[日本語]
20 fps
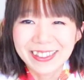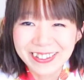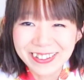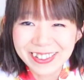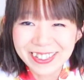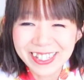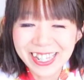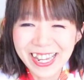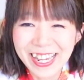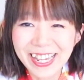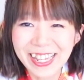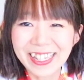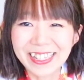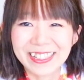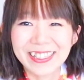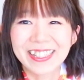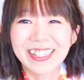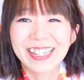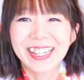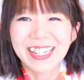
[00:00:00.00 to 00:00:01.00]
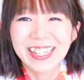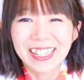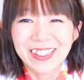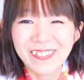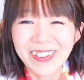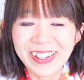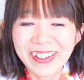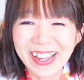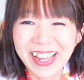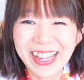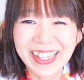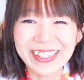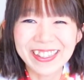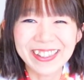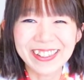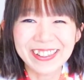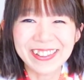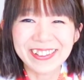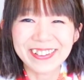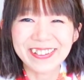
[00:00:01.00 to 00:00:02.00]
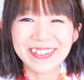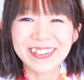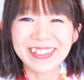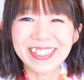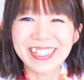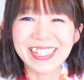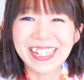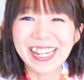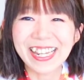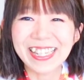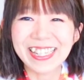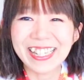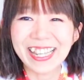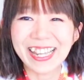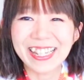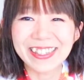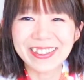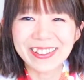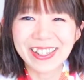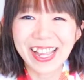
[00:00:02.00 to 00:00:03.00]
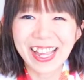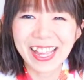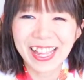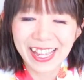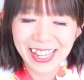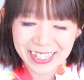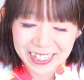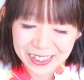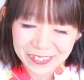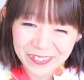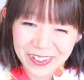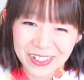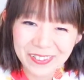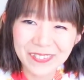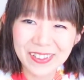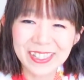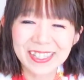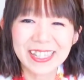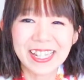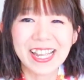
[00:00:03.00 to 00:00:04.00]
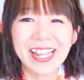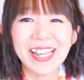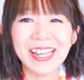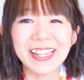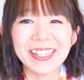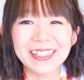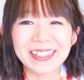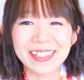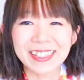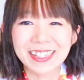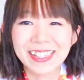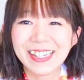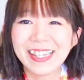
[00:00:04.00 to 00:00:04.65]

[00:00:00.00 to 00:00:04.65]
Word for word: そして姫ごはんの公式 LINE アットが始まりました